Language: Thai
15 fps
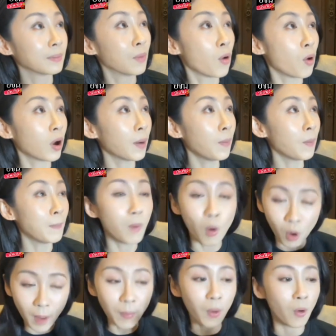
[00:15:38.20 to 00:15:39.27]
แล้วยังไงโม
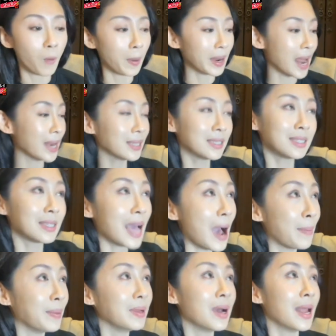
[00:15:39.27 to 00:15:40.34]
ก็โผล่ไปด้าน
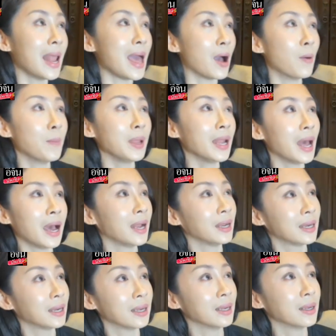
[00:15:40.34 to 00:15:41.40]
กาบเรือแล้วไม่ทัน
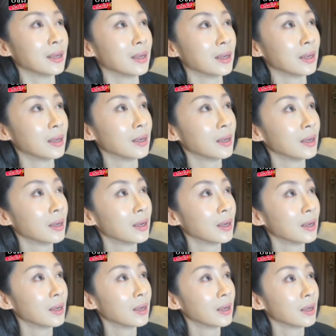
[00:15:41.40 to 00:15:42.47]
คือตอนที่
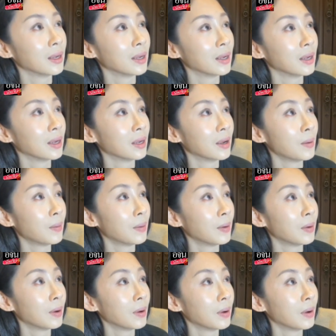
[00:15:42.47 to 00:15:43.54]
แซนบอกว่า
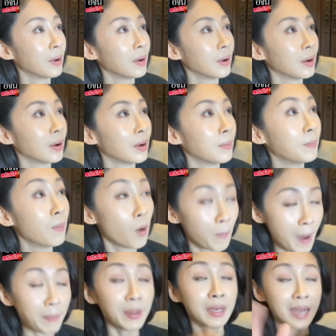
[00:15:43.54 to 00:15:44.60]
เดี๋ยวกันมึงโม
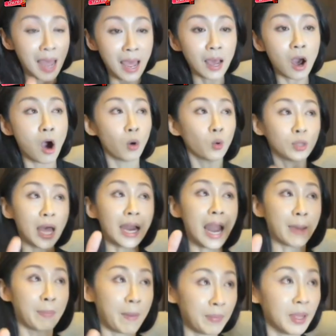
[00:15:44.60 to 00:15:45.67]
แป๊บนึงนะขอกูตั้ง
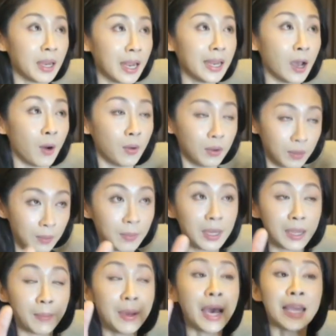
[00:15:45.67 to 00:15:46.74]
หลักแป๊บนึงแล้วเดี๋ยวมึ
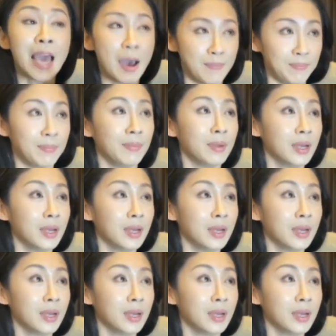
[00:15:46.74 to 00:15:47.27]
งอย่าเพิ่งขยับ